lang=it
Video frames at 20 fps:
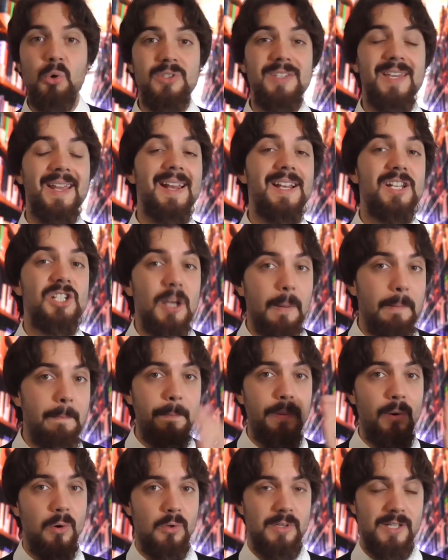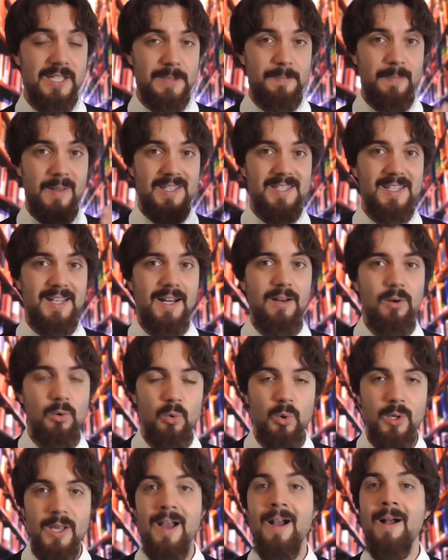sarà il Giappone a spezzare
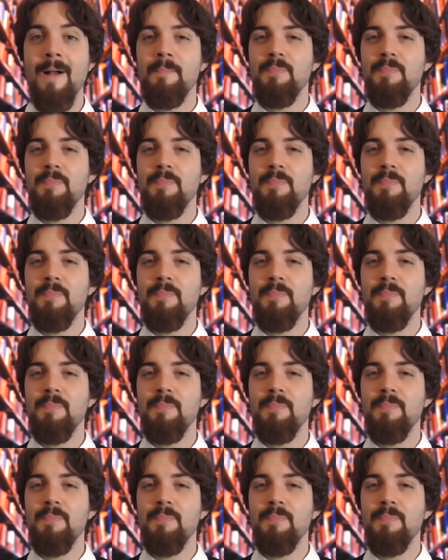lui?